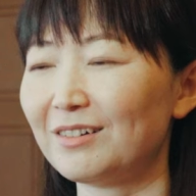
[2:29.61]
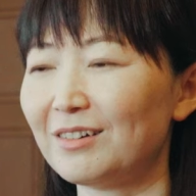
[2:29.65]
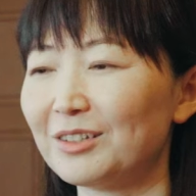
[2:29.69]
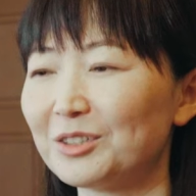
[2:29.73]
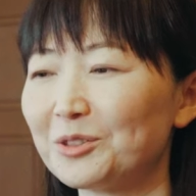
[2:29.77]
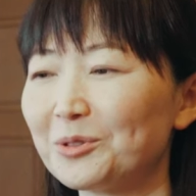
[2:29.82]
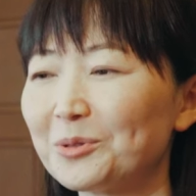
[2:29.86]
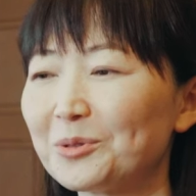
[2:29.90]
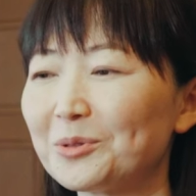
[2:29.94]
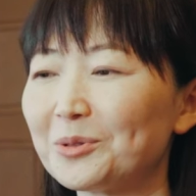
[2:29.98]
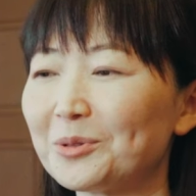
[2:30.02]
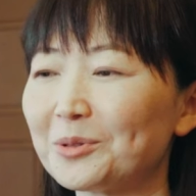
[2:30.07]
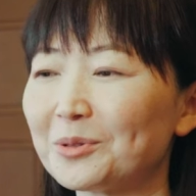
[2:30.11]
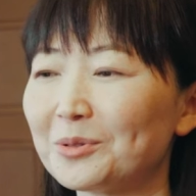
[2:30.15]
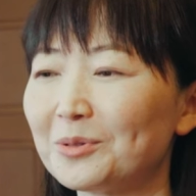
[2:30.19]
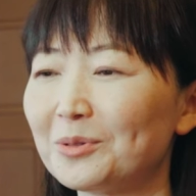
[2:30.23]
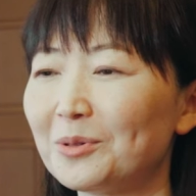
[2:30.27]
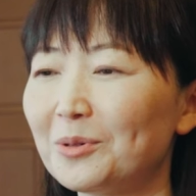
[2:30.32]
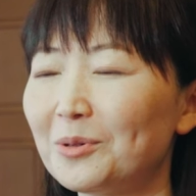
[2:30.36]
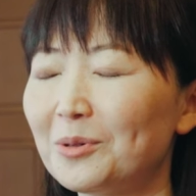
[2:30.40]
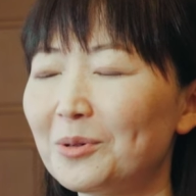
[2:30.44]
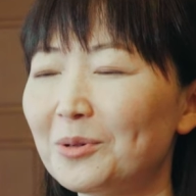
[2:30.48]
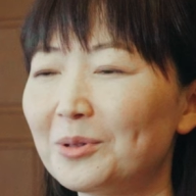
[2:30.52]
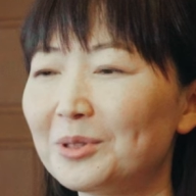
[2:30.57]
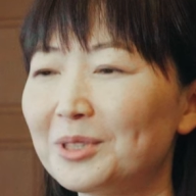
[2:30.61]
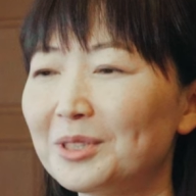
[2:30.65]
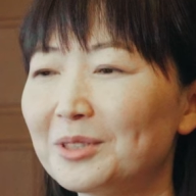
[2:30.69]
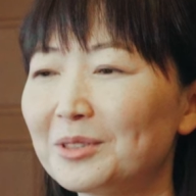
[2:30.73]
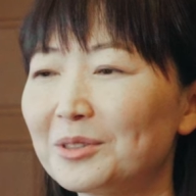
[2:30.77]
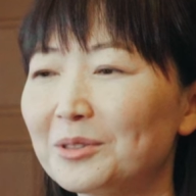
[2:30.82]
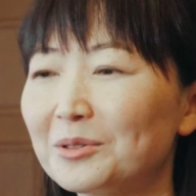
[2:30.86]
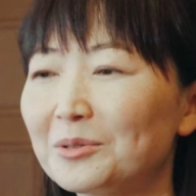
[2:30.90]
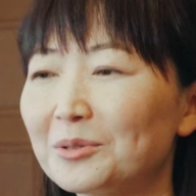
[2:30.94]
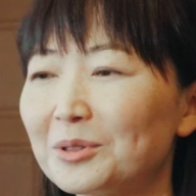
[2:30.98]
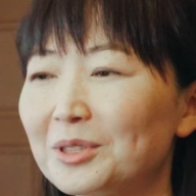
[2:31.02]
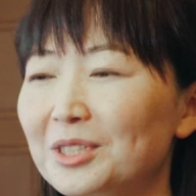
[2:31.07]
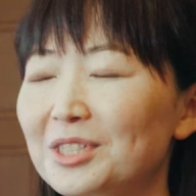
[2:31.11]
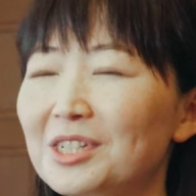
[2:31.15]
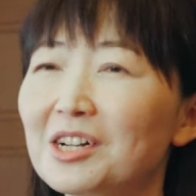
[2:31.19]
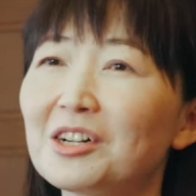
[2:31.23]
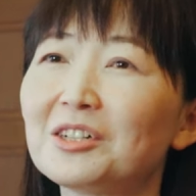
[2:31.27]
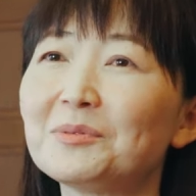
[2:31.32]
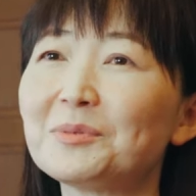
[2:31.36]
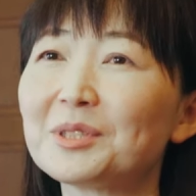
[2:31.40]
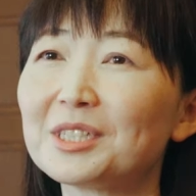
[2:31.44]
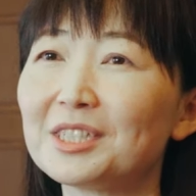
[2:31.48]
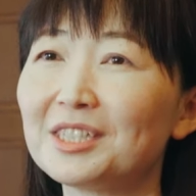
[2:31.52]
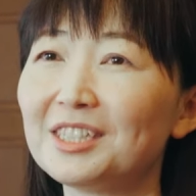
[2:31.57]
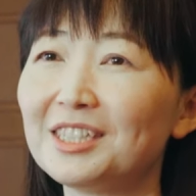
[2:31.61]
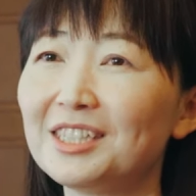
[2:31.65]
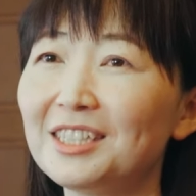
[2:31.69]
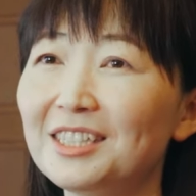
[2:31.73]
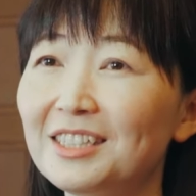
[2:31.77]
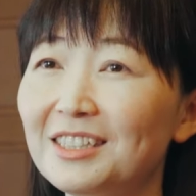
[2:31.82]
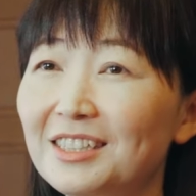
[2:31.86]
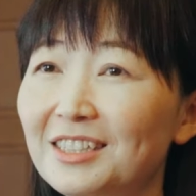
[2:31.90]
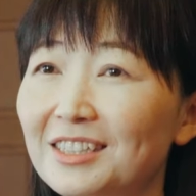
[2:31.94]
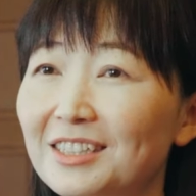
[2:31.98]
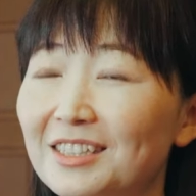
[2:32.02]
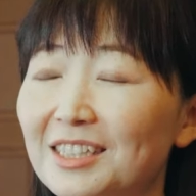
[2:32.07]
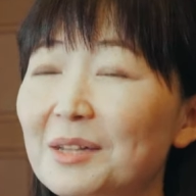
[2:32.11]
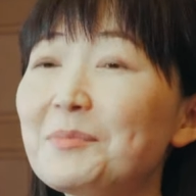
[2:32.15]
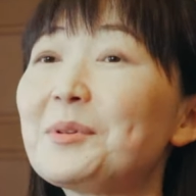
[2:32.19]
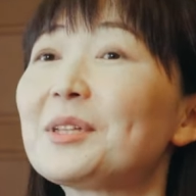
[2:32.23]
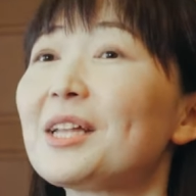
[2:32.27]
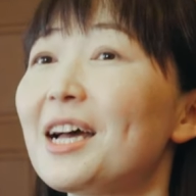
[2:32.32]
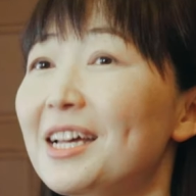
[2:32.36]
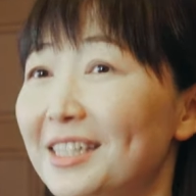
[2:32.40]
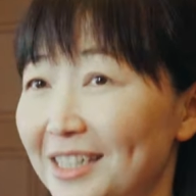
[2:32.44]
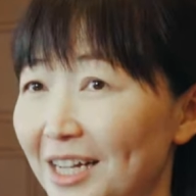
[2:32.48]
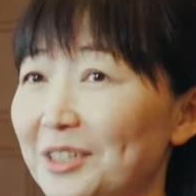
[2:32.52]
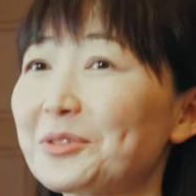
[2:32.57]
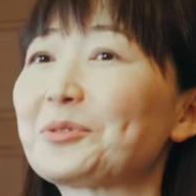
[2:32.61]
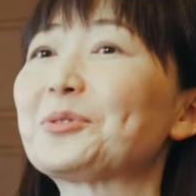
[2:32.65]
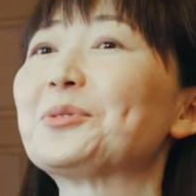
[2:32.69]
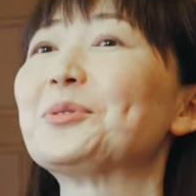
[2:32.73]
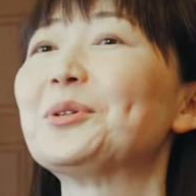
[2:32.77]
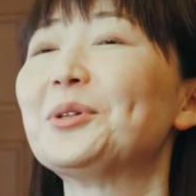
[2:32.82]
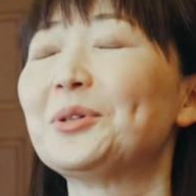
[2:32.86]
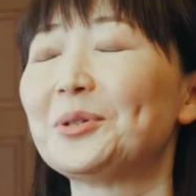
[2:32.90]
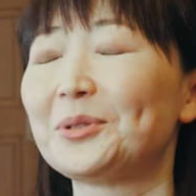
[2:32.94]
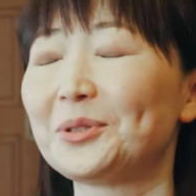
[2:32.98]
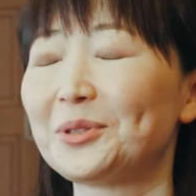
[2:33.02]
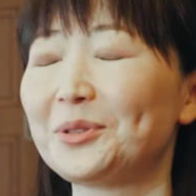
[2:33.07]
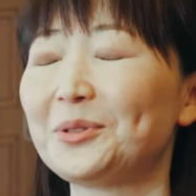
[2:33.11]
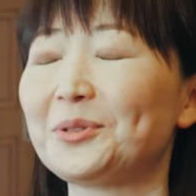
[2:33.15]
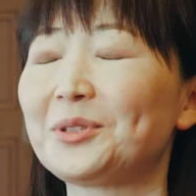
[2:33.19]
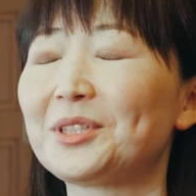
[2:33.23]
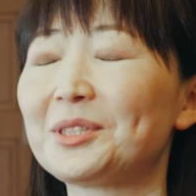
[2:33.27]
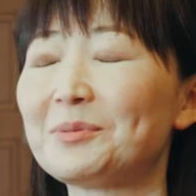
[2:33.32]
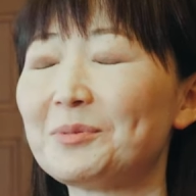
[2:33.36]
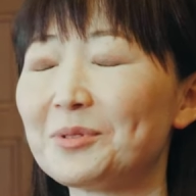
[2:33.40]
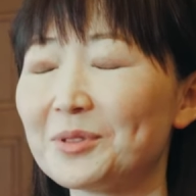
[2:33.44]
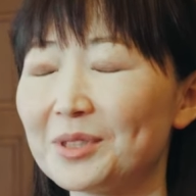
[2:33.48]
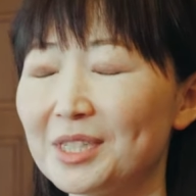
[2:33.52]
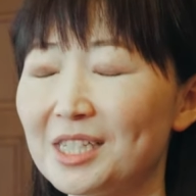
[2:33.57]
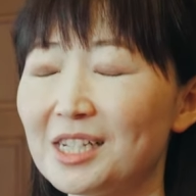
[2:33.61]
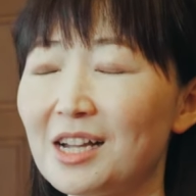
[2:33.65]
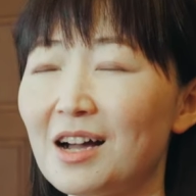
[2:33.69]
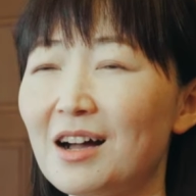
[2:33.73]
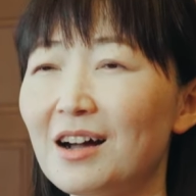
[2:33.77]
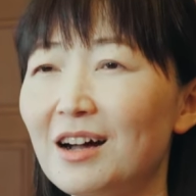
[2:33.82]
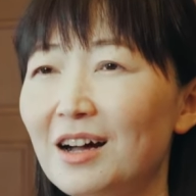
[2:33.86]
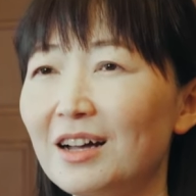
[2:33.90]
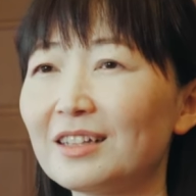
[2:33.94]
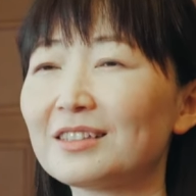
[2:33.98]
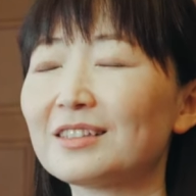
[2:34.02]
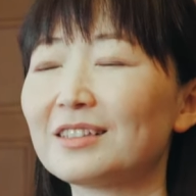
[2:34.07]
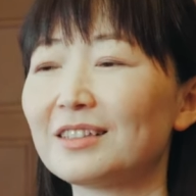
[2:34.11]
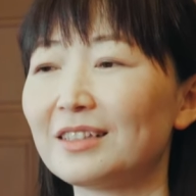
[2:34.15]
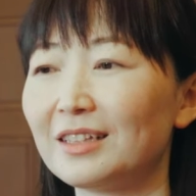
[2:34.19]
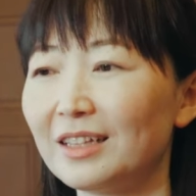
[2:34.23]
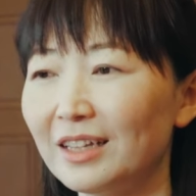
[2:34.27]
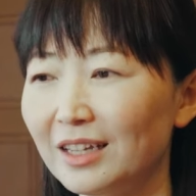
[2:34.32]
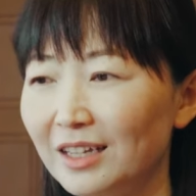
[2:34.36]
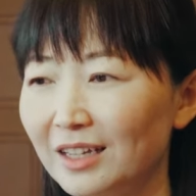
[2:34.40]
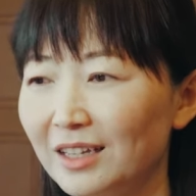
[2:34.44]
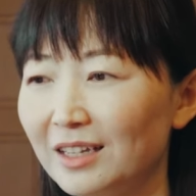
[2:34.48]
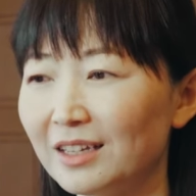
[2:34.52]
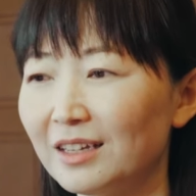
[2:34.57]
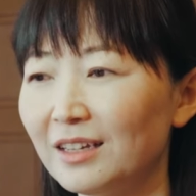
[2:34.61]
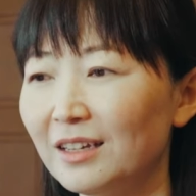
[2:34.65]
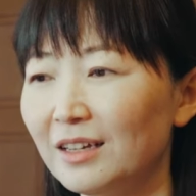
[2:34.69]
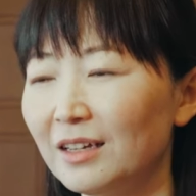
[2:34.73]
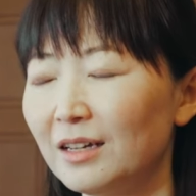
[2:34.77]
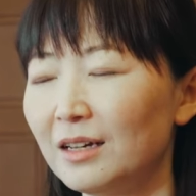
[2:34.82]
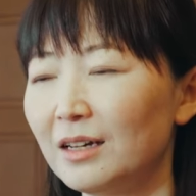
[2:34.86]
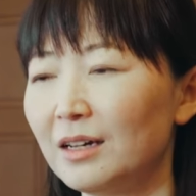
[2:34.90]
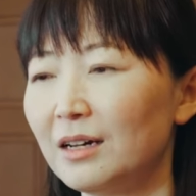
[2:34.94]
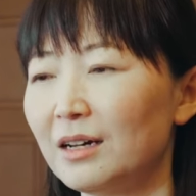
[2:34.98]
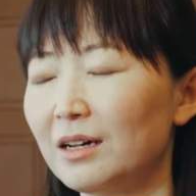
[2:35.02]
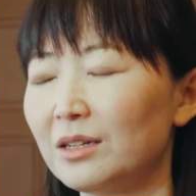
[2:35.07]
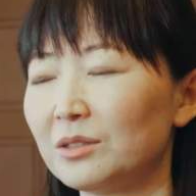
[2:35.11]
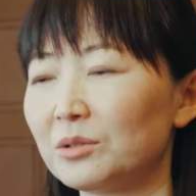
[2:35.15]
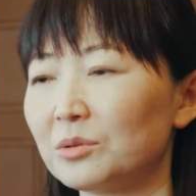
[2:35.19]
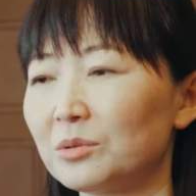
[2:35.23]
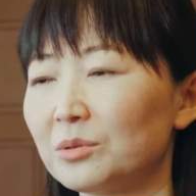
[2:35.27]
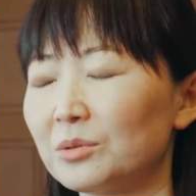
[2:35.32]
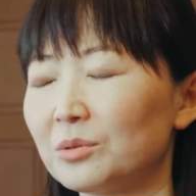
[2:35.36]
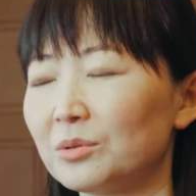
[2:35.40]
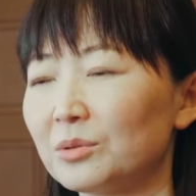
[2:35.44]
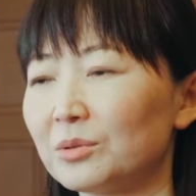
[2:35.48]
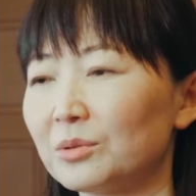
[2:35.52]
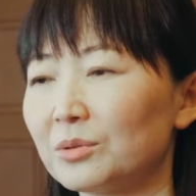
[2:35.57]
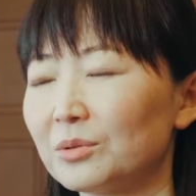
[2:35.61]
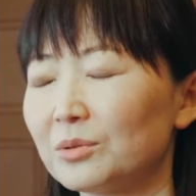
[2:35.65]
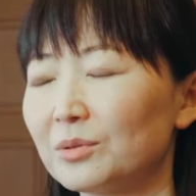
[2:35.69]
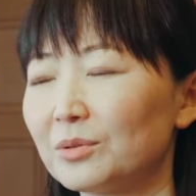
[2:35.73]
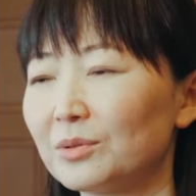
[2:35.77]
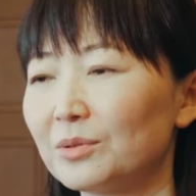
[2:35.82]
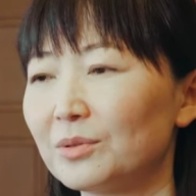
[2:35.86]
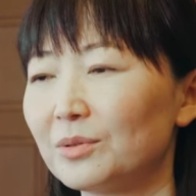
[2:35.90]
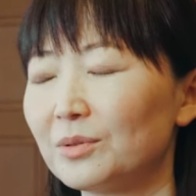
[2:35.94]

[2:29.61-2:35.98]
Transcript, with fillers: あちょっと法律と違う道に行ってみたいなという気持ちがあってあの